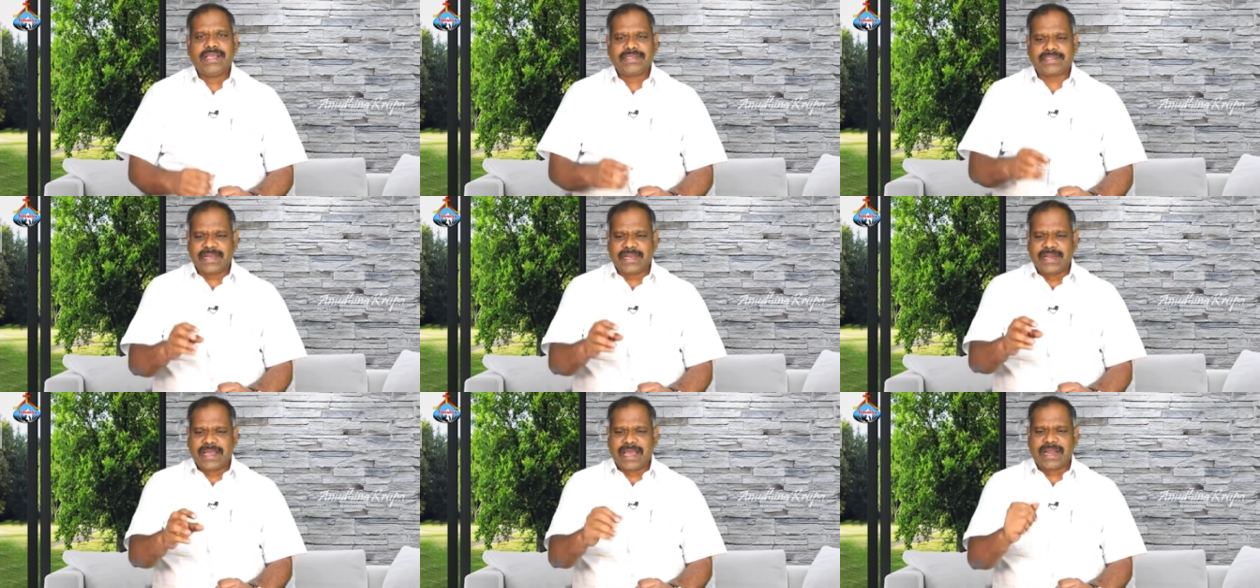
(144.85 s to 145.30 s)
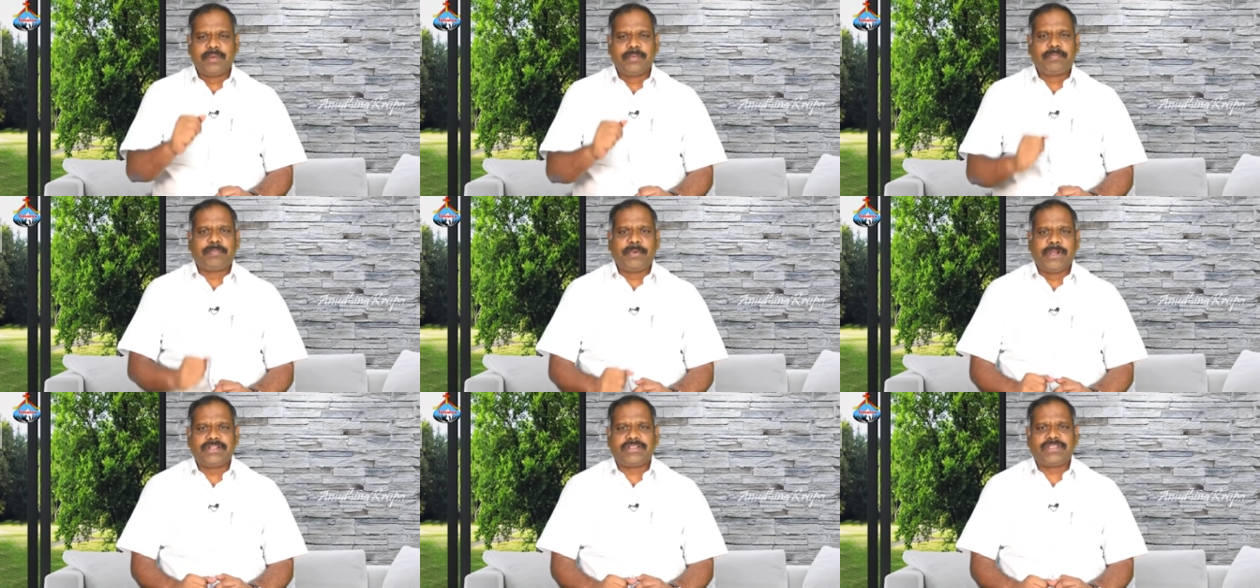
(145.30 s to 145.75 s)
ఈసన్ గారిని
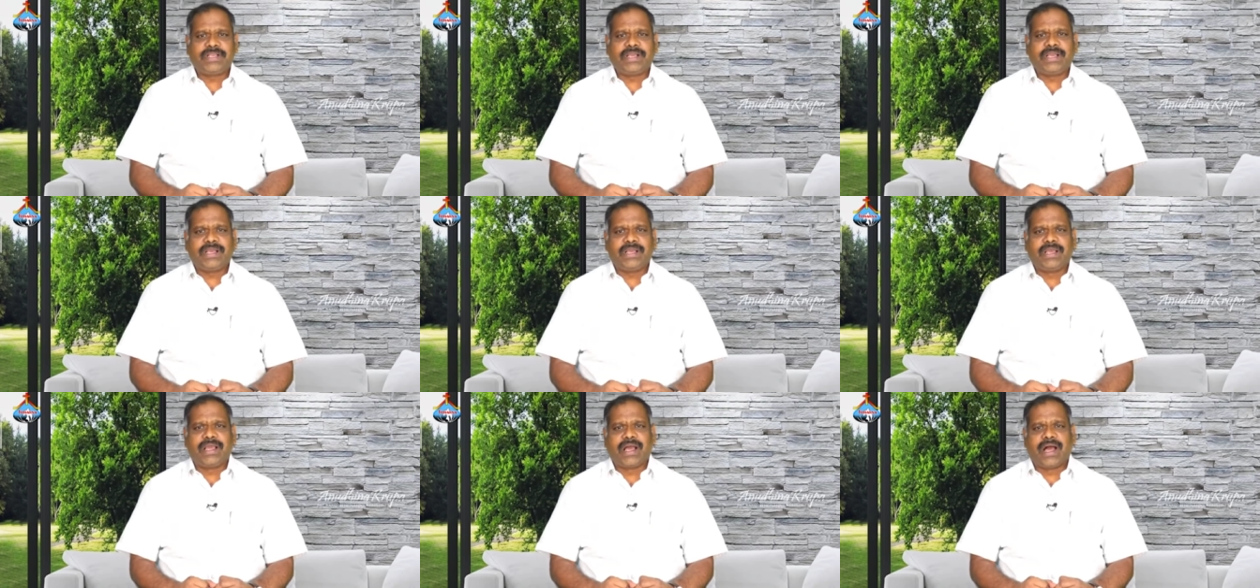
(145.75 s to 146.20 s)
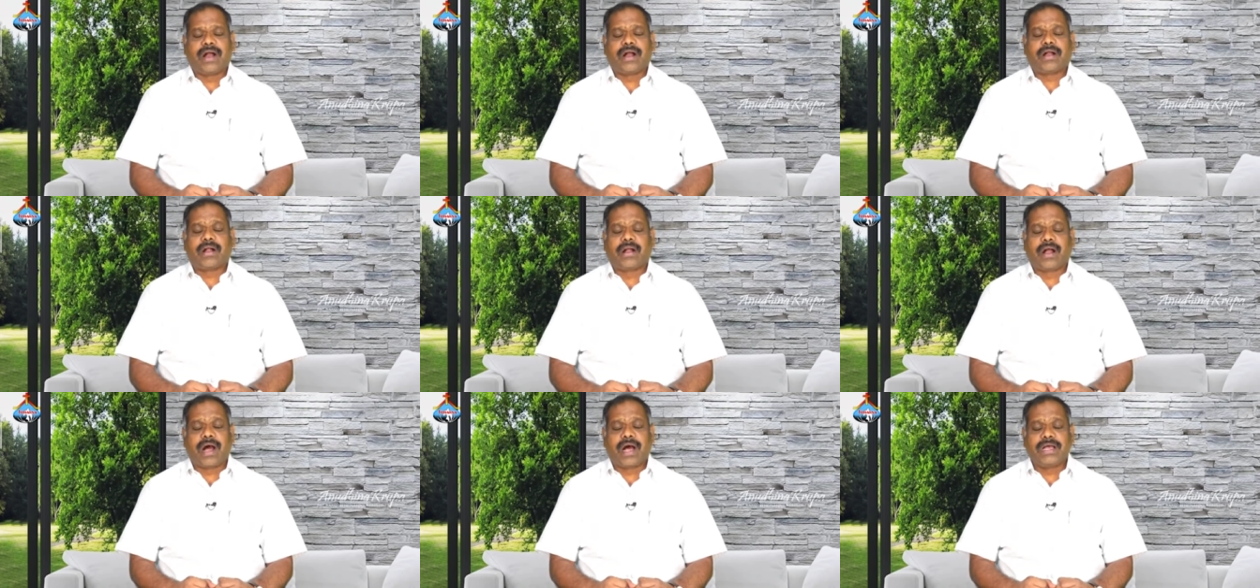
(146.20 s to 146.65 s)
పిలిచి ఆ
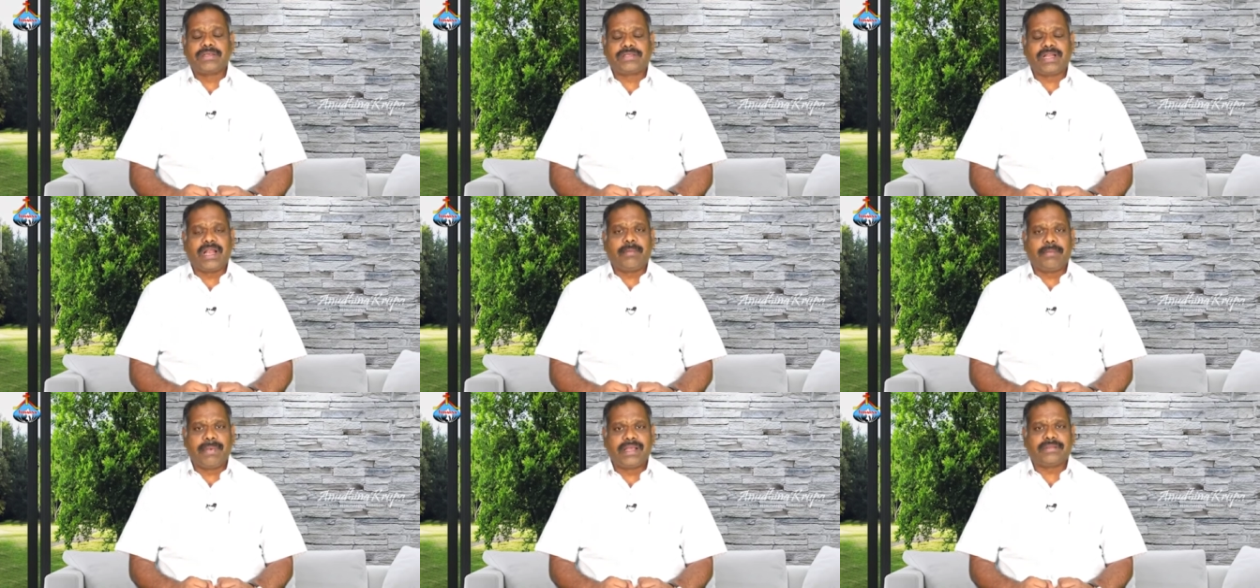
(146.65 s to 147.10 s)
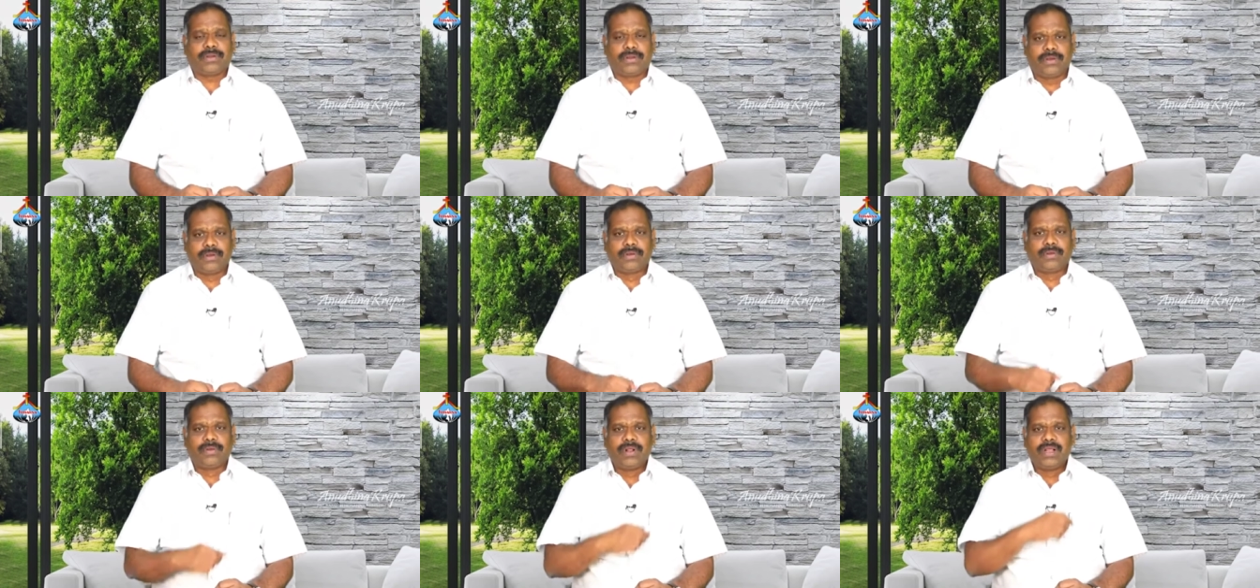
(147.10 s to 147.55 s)
గాజుల
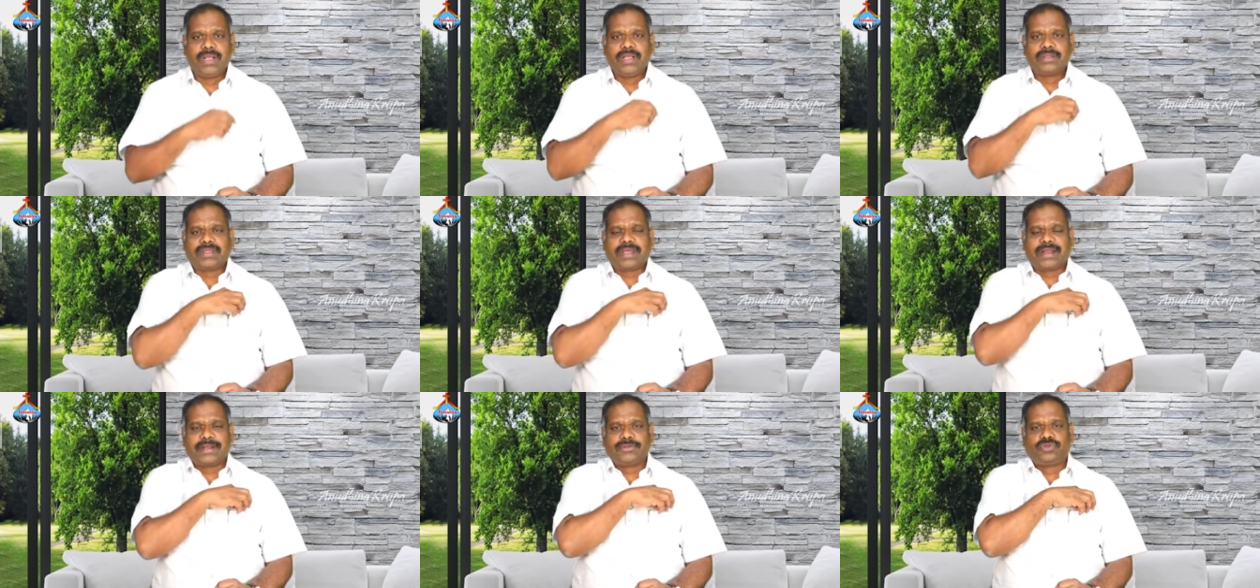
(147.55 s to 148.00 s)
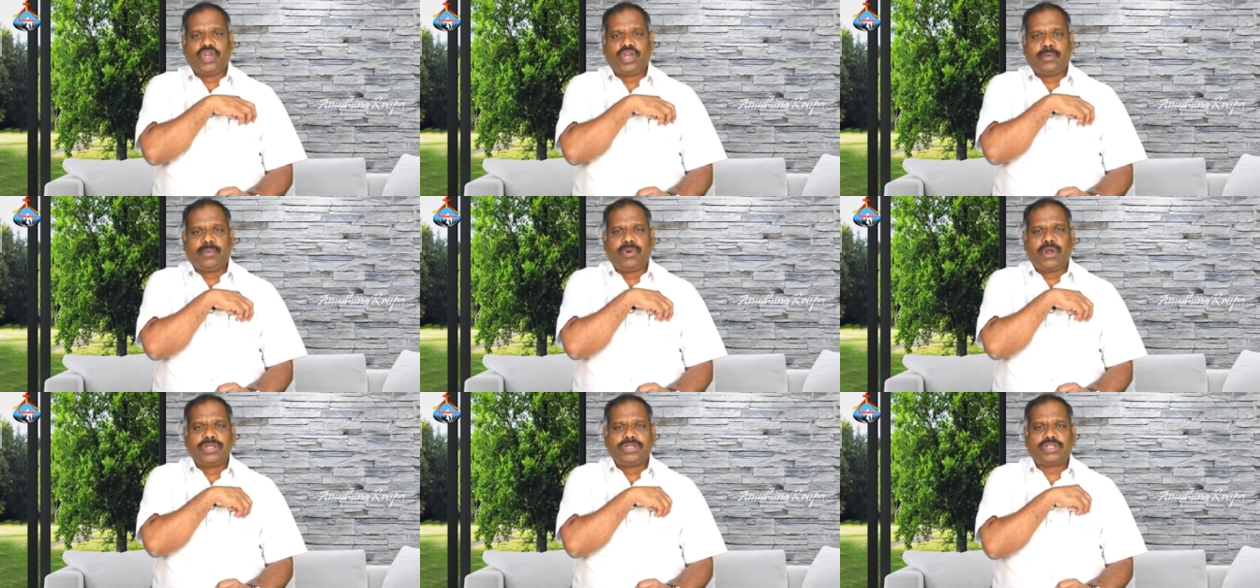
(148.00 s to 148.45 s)
మెతను తన
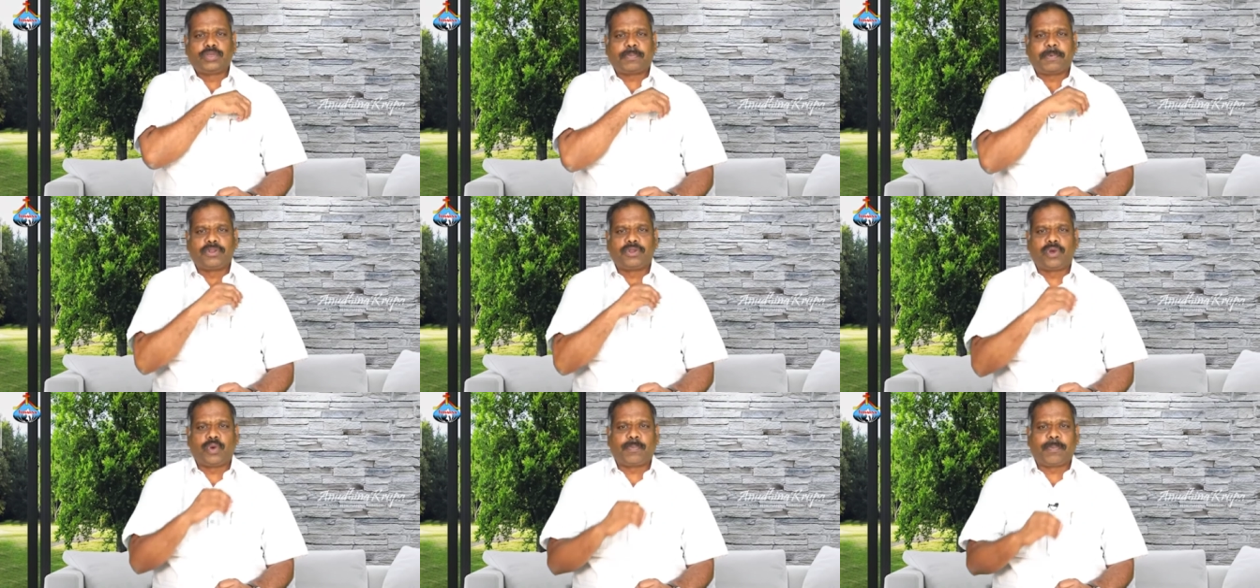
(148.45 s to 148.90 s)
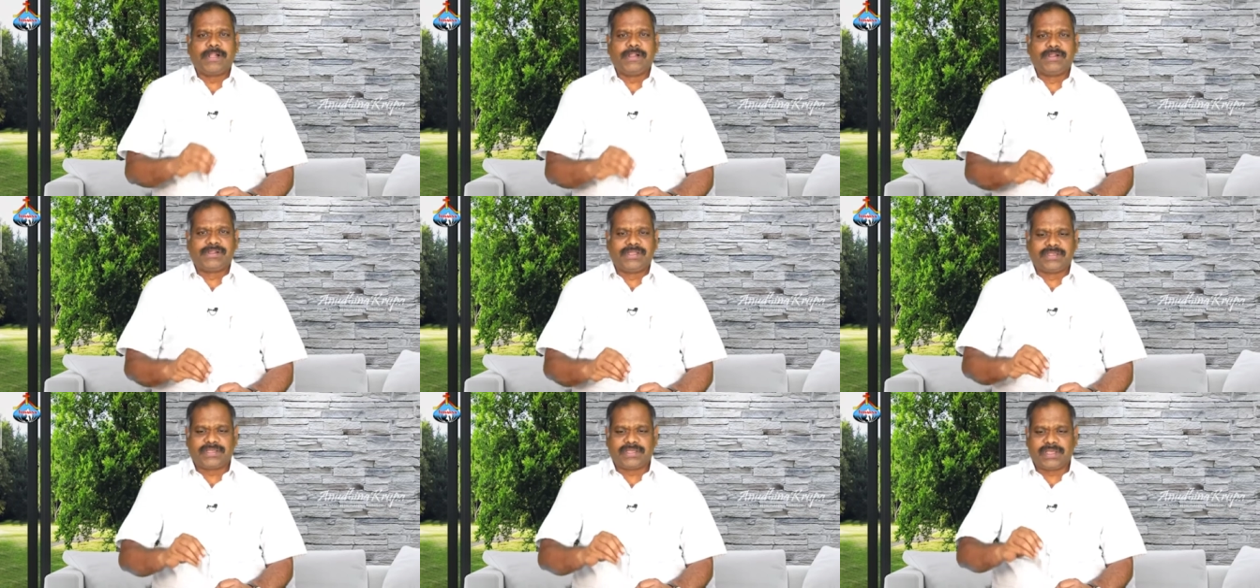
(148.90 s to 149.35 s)
జోబులో నుంచి పది
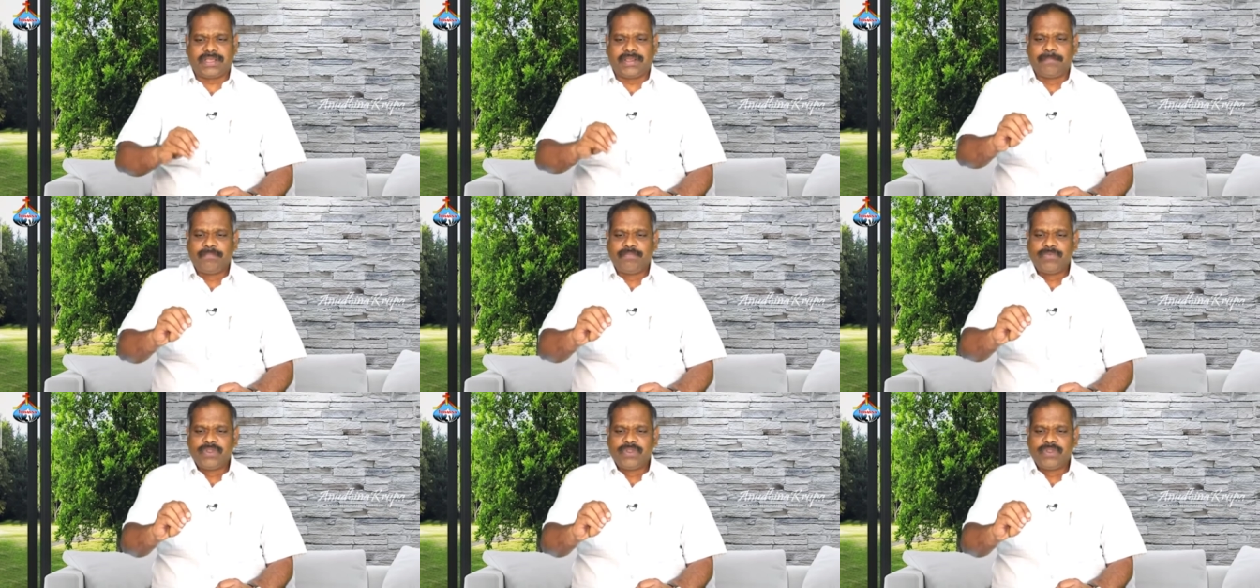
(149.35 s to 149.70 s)
రూపాయలు తీసి